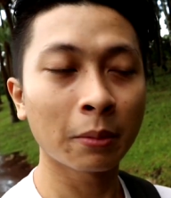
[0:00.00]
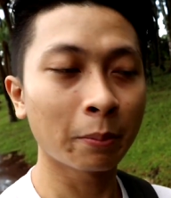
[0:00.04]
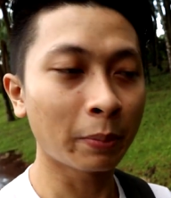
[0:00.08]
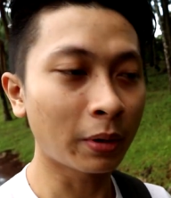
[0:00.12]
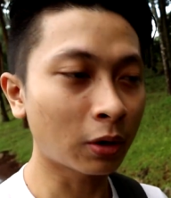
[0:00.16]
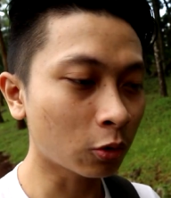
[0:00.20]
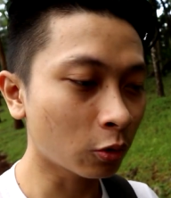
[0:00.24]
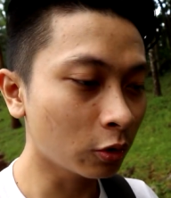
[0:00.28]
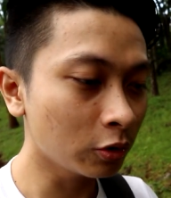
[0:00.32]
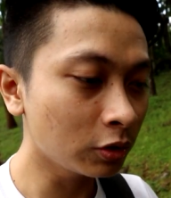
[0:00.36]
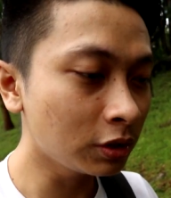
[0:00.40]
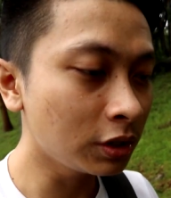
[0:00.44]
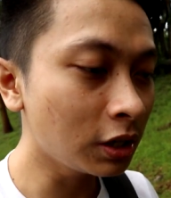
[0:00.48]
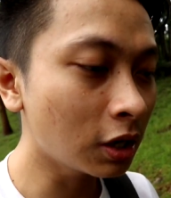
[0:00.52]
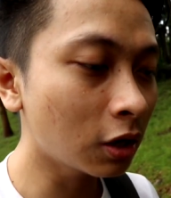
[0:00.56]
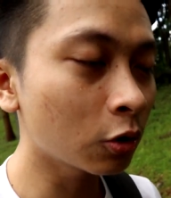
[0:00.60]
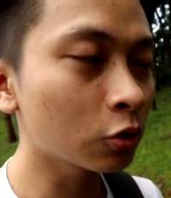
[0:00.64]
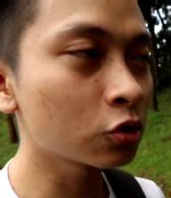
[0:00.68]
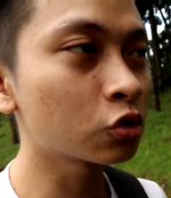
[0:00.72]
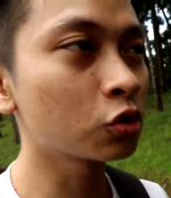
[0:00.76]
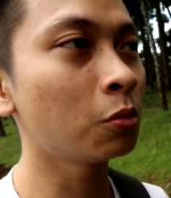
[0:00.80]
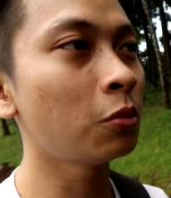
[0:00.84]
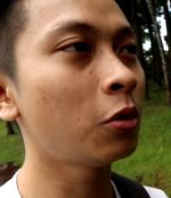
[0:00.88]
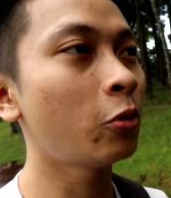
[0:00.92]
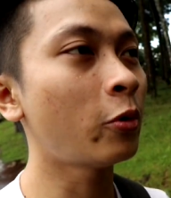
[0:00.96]
Pero kung hindi ako
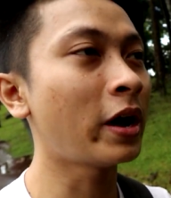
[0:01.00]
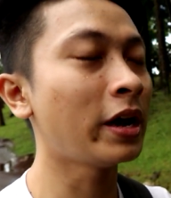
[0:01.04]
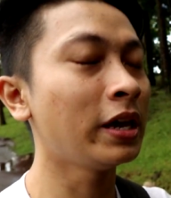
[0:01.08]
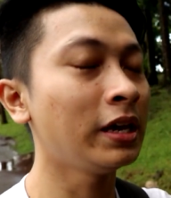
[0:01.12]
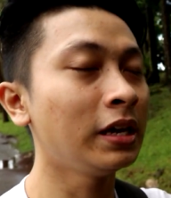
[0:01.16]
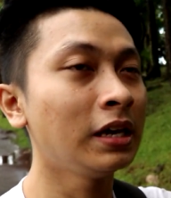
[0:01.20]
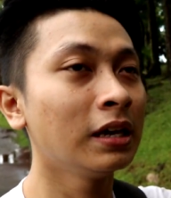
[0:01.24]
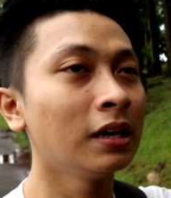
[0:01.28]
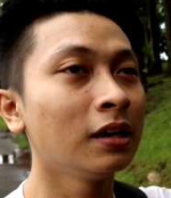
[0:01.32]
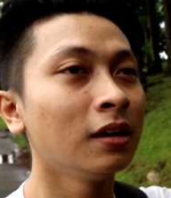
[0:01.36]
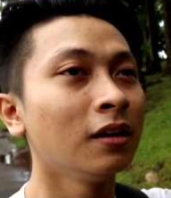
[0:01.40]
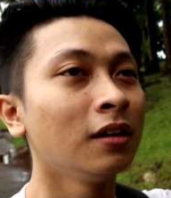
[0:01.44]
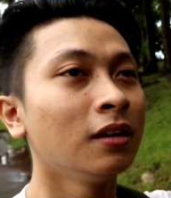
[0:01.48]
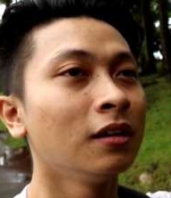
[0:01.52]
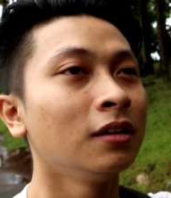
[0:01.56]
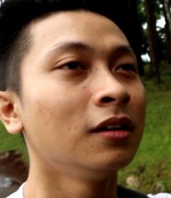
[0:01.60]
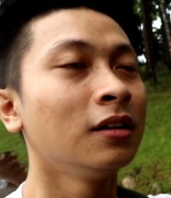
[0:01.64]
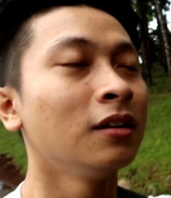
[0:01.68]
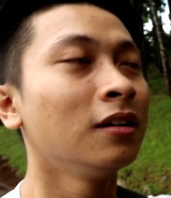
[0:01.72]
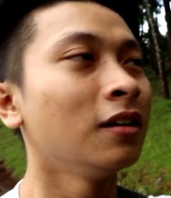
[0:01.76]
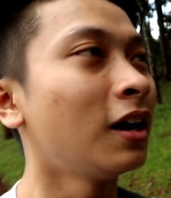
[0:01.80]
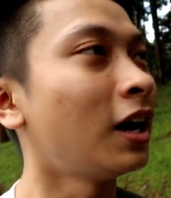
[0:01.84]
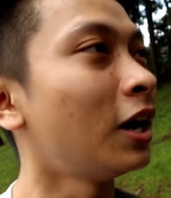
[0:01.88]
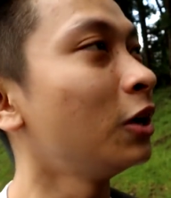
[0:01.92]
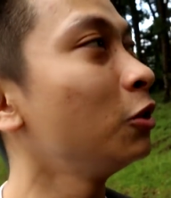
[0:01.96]
sumuway,
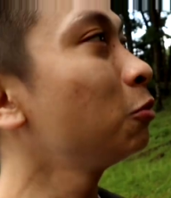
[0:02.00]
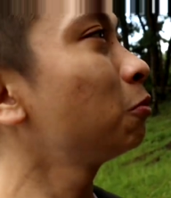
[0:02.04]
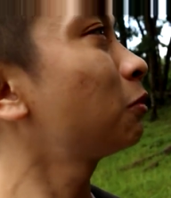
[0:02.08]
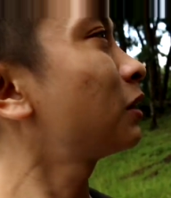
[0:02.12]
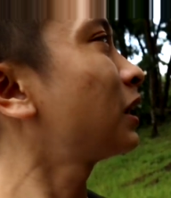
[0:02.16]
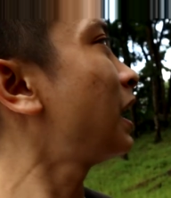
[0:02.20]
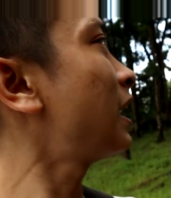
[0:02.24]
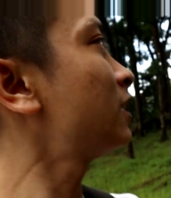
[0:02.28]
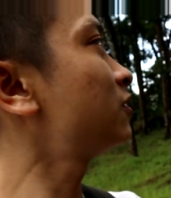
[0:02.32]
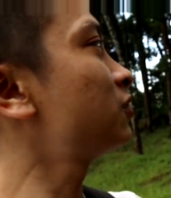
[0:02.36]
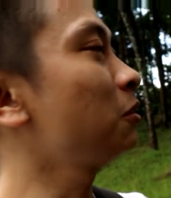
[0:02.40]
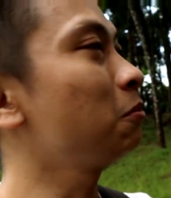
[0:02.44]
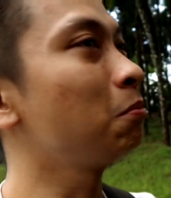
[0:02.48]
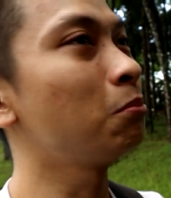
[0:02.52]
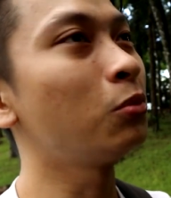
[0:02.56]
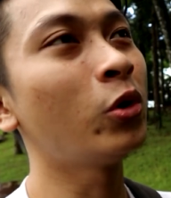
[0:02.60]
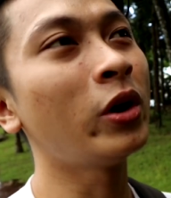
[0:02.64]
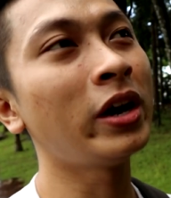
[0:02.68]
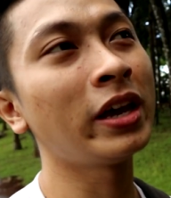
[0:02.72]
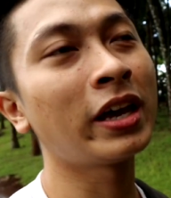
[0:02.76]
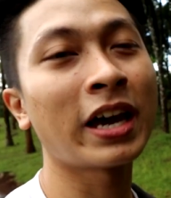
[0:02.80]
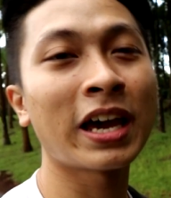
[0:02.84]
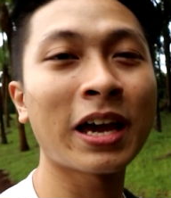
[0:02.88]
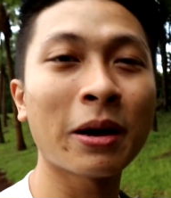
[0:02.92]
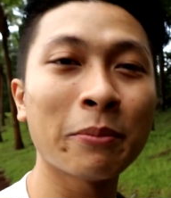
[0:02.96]
anong klaseng
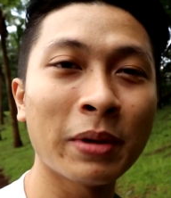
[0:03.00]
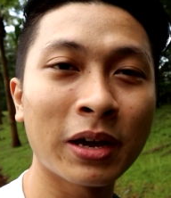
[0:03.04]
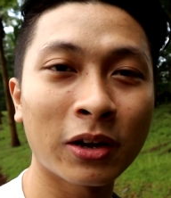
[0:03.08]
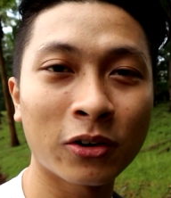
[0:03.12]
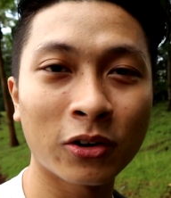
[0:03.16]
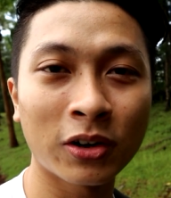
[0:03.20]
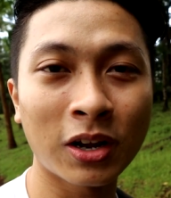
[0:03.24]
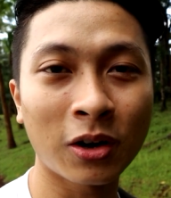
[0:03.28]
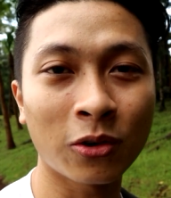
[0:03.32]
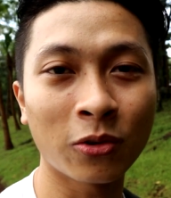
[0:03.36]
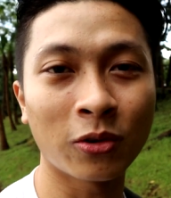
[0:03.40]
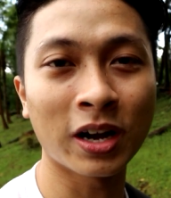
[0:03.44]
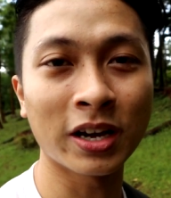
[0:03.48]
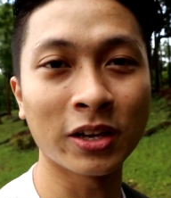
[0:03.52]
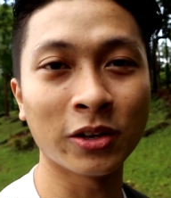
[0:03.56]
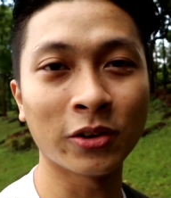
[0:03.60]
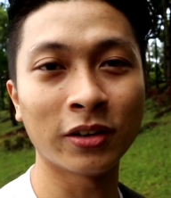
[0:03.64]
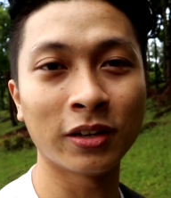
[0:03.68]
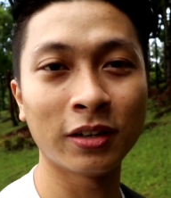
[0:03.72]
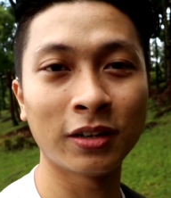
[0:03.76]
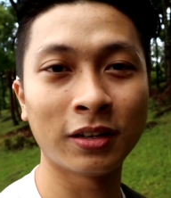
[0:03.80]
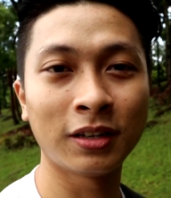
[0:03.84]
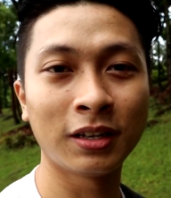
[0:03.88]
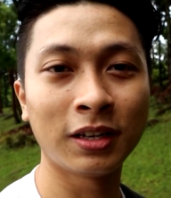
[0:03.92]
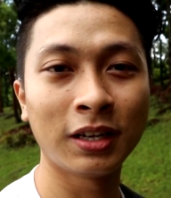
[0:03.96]
buhay kaya meron ako ngayon?